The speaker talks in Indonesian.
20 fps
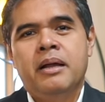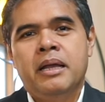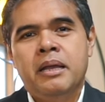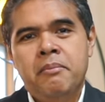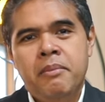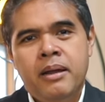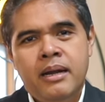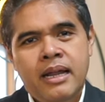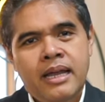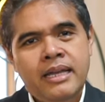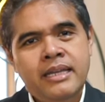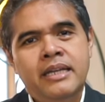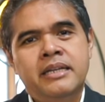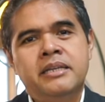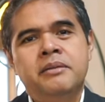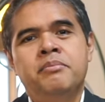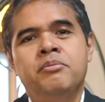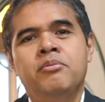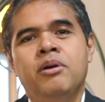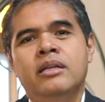bagaimana
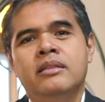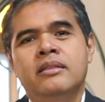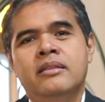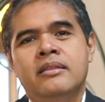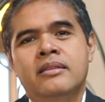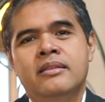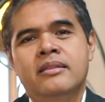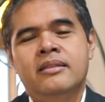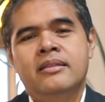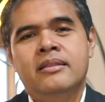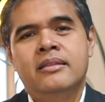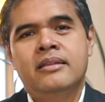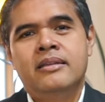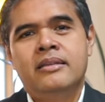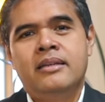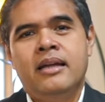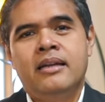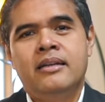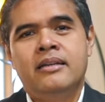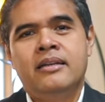ia dibuat,
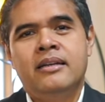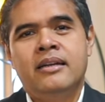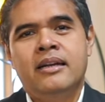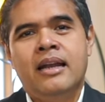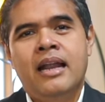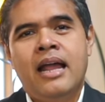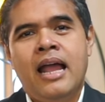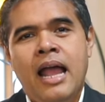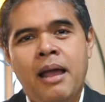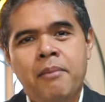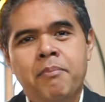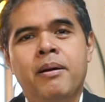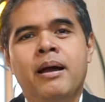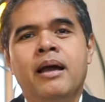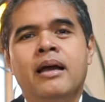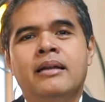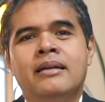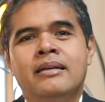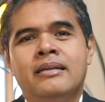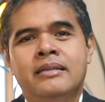dan
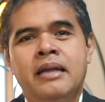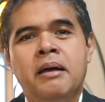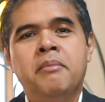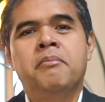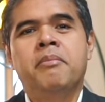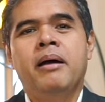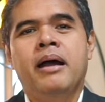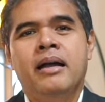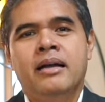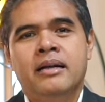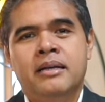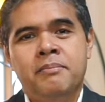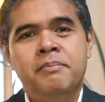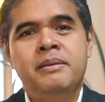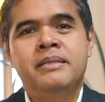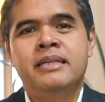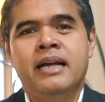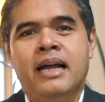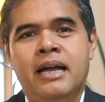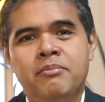apa dampak
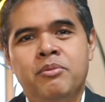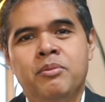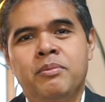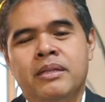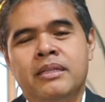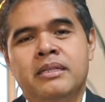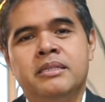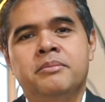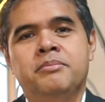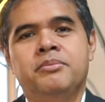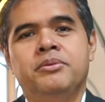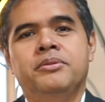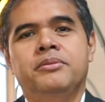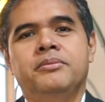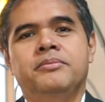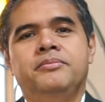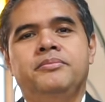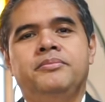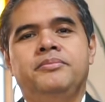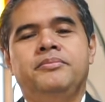kebijakan publik
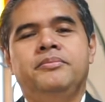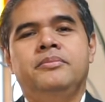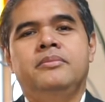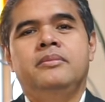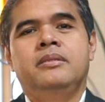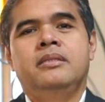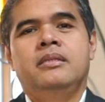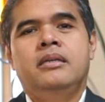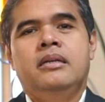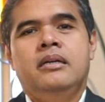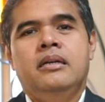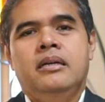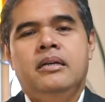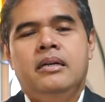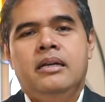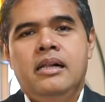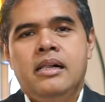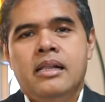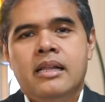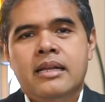tersebut.
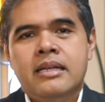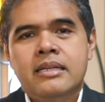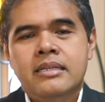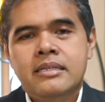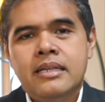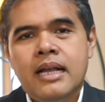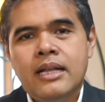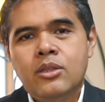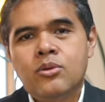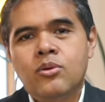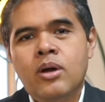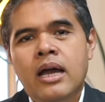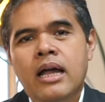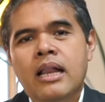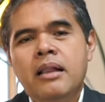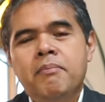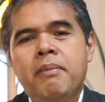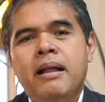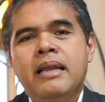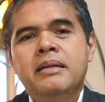Satu
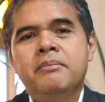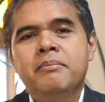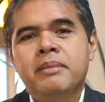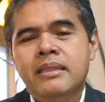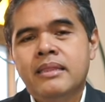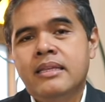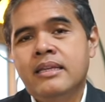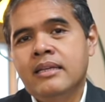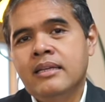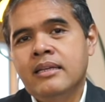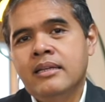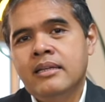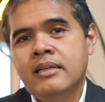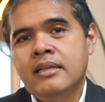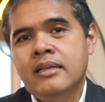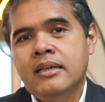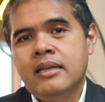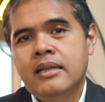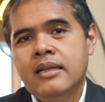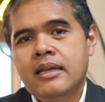hal paling penting
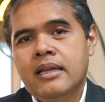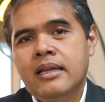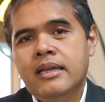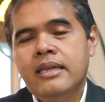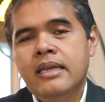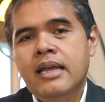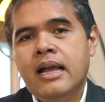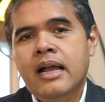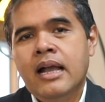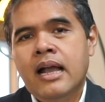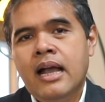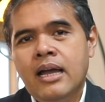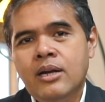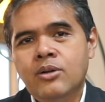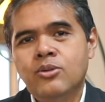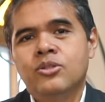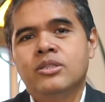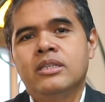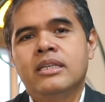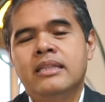yang
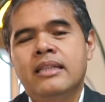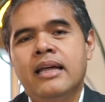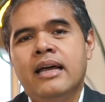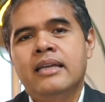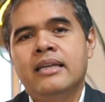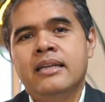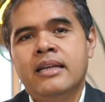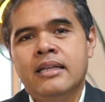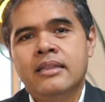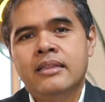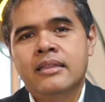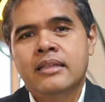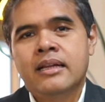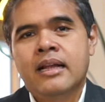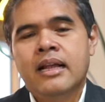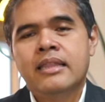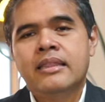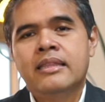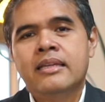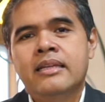harus kita
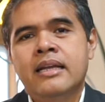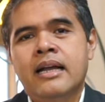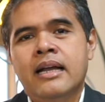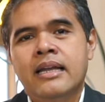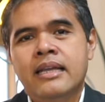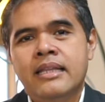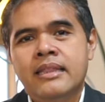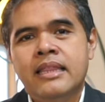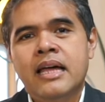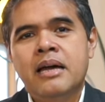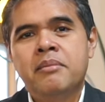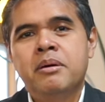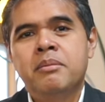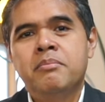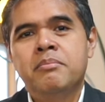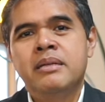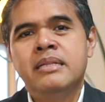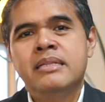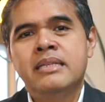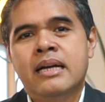ingat ketika kita
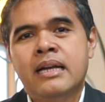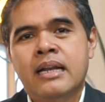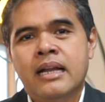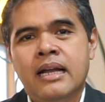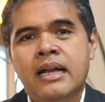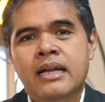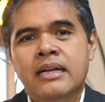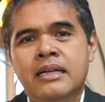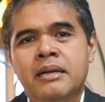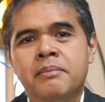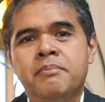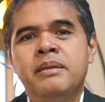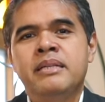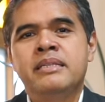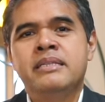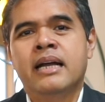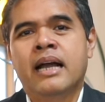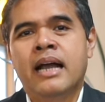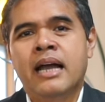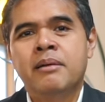membicarakan
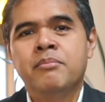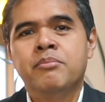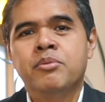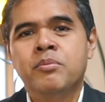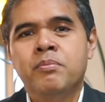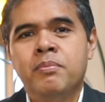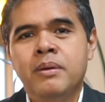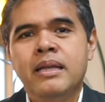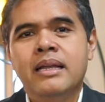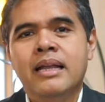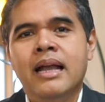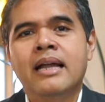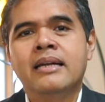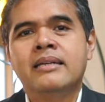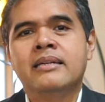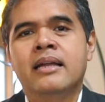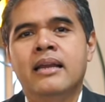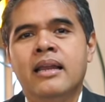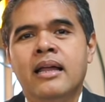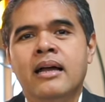kebijakan publik
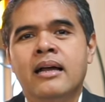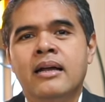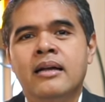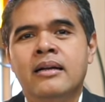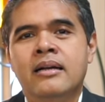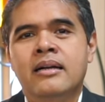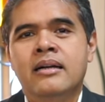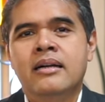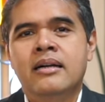adalah